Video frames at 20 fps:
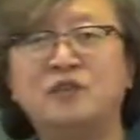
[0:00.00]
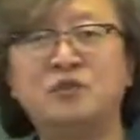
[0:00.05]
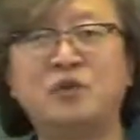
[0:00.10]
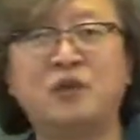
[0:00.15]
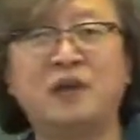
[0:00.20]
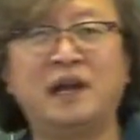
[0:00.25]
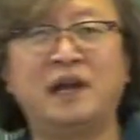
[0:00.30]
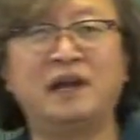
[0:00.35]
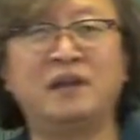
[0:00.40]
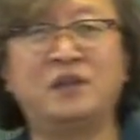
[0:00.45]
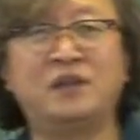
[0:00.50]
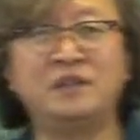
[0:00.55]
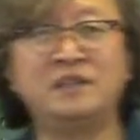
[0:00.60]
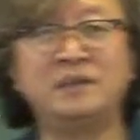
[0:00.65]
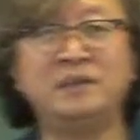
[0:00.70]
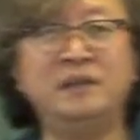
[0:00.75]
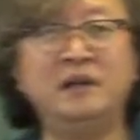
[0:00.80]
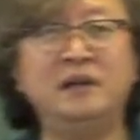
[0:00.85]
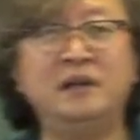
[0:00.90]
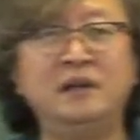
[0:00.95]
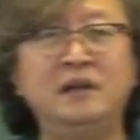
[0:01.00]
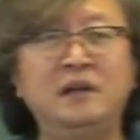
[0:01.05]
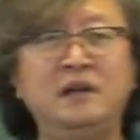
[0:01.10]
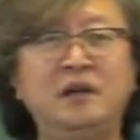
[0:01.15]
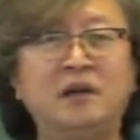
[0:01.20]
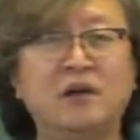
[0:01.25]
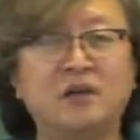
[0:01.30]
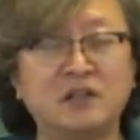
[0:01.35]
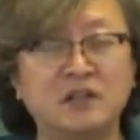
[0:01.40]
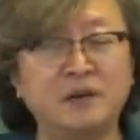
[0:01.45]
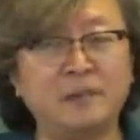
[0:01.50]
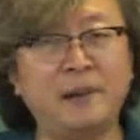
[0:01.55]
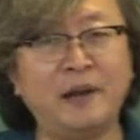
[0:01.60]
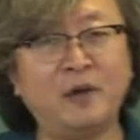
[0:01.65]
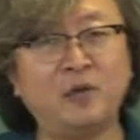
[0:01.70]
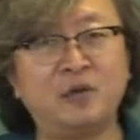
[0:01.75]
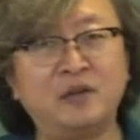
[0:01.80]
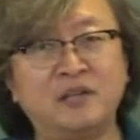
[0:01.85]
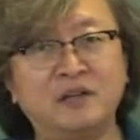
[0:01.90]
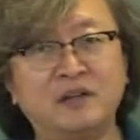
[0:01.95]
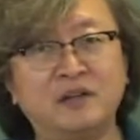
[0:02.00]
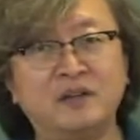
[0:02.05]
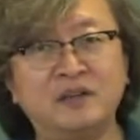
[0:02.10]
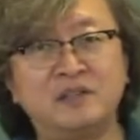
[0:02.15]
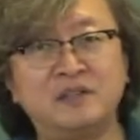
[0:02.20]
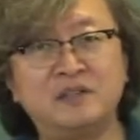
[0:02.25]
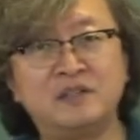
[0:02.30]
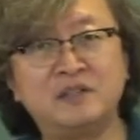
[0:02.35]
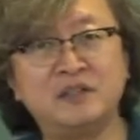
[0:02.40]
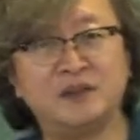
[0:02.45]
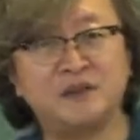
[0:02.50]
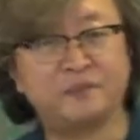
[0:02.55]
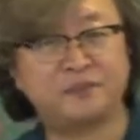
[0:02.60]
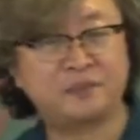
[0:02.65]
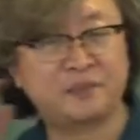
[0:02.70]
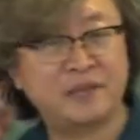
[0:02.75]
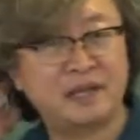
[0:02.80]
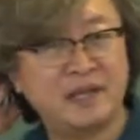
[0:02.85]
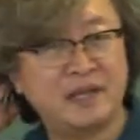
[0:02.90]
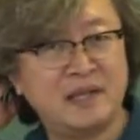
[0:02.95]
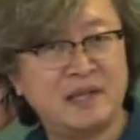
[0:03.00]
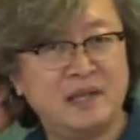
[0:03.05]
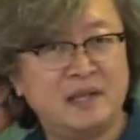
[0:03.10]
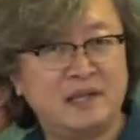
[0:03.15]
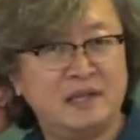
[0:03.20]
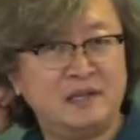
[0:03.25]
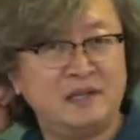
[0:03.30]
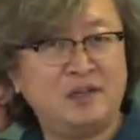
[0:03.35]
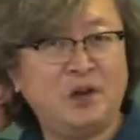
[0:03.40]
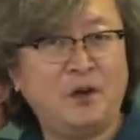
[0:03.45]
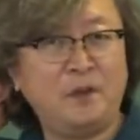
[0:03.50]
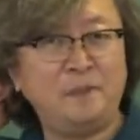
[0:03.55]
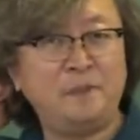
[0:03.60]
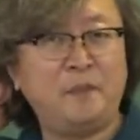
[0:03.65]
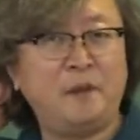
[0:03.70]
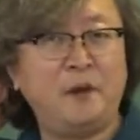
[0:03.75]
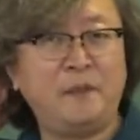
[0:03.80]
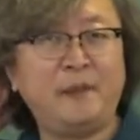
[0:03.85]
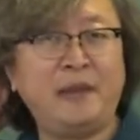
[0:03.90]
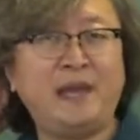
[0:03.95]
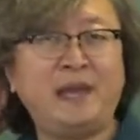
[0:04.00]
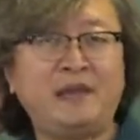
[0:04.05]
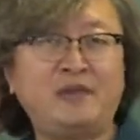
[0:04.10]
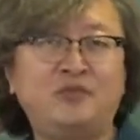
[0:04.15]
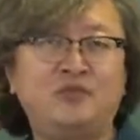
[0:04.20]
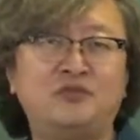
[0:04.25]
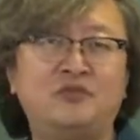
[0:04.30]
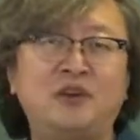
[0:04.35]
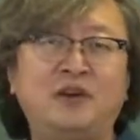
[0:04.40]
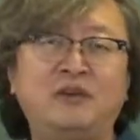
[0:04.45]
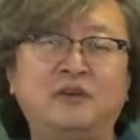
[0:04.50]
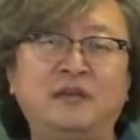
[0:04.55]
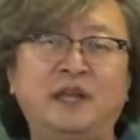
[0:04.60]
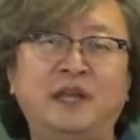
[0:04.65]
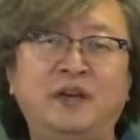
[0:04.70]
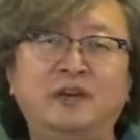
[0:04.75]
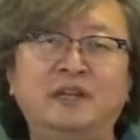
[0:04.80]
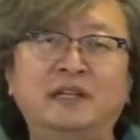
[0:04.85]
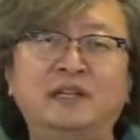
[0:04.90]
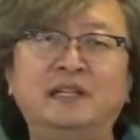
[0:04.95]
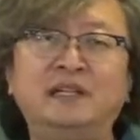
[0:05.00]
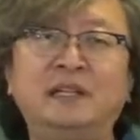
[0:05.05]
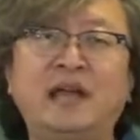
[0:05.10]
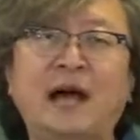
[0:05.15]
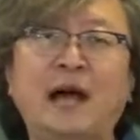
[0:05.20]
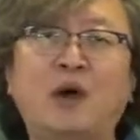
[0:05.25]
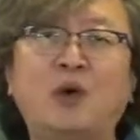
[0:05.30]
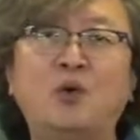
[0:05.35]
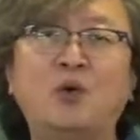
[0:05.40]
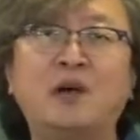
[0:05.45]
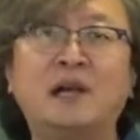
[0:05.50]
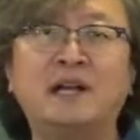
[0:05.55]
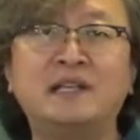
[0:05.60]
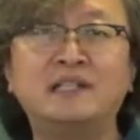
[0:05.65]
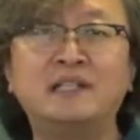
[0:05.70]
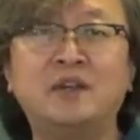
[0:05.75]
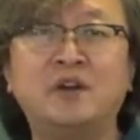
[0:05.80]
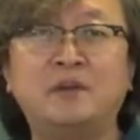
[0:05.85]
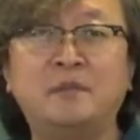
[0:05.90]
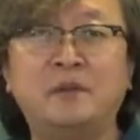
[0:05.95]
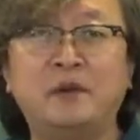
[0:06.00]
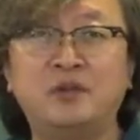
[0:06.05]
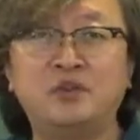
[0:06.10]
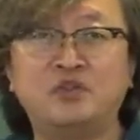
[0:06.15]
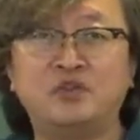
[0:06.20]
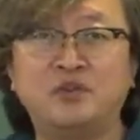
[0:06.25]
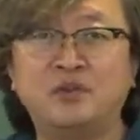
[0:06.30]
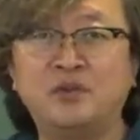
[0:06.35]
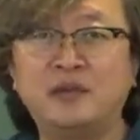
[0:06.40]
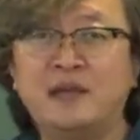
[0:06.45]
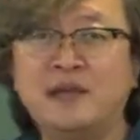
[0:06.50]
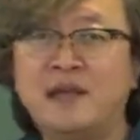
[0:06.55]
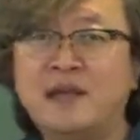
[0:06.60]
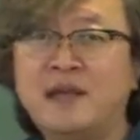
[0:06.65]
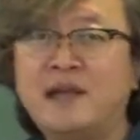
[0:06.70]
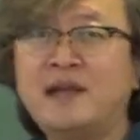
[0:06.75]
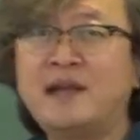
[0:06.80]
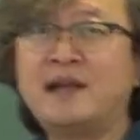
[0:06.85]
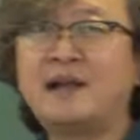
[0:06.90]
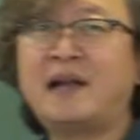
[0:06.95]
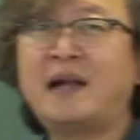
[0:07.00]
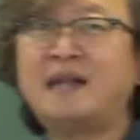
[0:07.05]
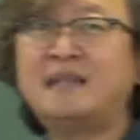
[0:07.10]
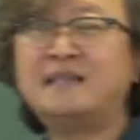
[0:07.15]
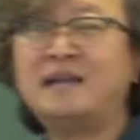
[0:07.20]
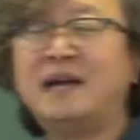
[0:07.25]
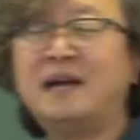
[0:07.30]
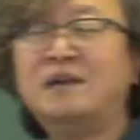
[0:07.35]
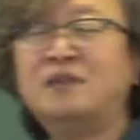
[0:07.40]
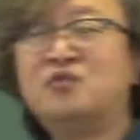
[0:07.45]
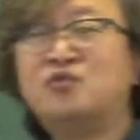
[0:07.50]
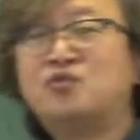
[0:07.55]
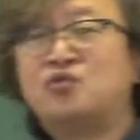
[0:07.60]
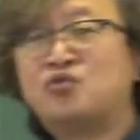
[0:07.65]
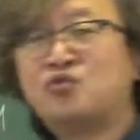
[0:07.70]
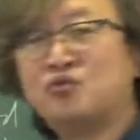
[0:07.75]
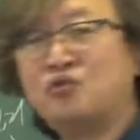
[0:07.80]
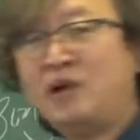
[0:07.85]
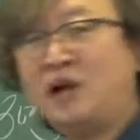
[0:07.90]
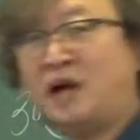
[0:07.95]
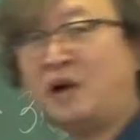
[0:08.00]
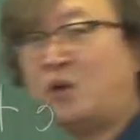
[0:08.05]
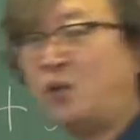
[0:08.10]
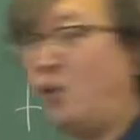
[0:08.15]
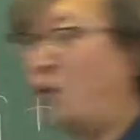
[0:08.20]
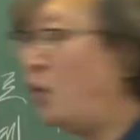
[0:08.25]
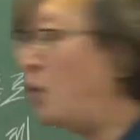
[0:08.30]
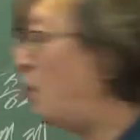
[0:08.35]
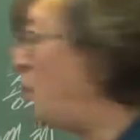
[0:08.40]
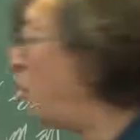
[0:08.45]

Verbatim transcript: 속할 것임을 언급하고 있는 것이죠. 형법에 규정되어 있는 아홉 가지 형벌 중 가장 중하고